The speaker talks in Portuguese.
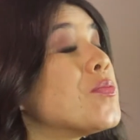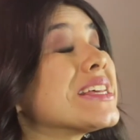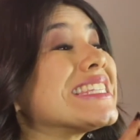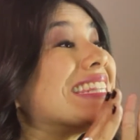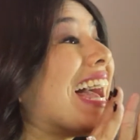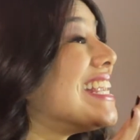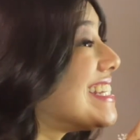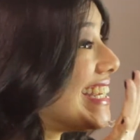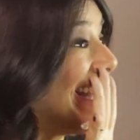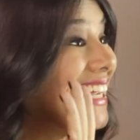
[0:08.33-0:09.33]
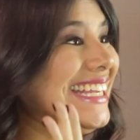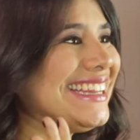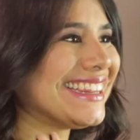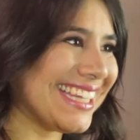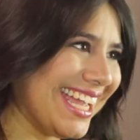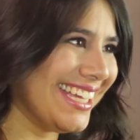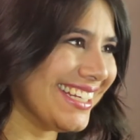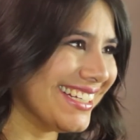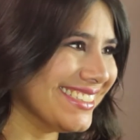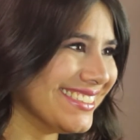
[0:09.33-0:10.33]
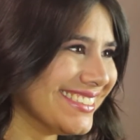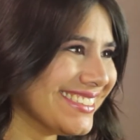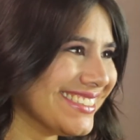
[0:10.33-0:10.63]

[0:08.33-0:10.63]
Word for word: uma cidade inteira.